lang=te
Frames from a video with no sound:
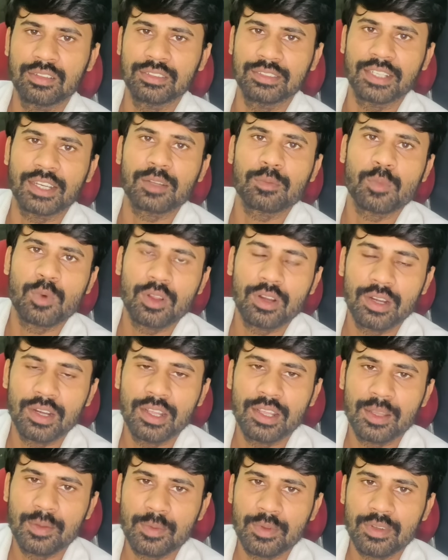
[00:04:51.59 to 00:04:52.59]
జగన్మోహన్ రెడ్డి
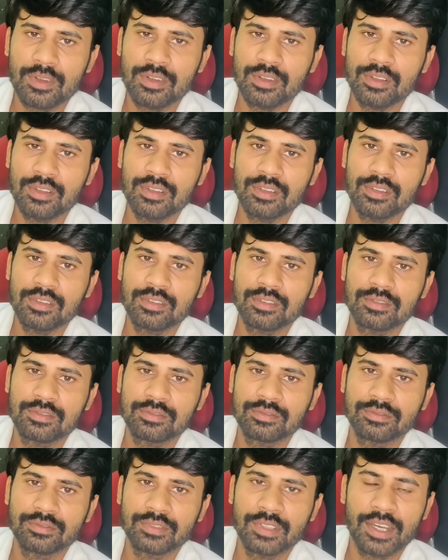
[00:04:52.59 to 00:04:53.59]
హయాంలో
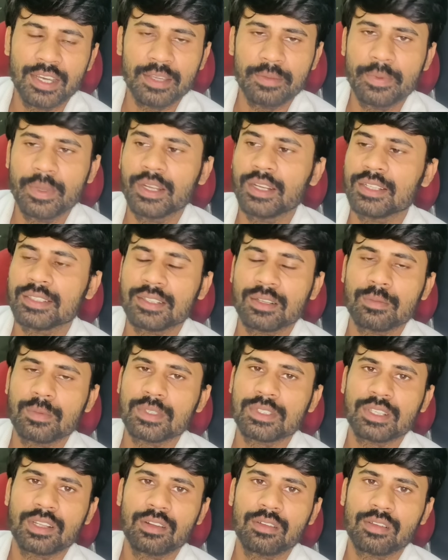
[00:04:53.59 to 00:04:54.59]
ఐవీ అంటే
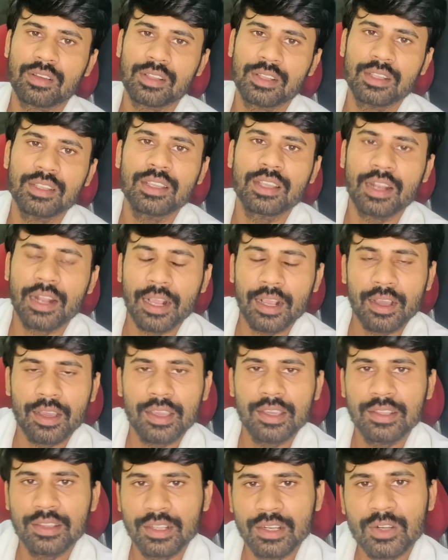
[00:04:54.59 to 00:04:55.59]
సిలబస్ అన్నావు కదా ఏ రకంగా
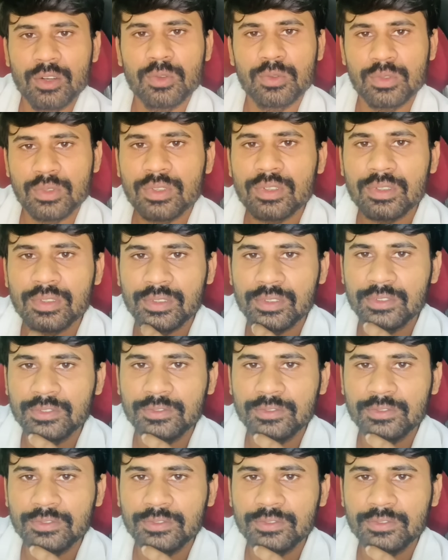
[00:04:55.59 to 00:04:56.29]
అయిందని అడుగుతున్నావు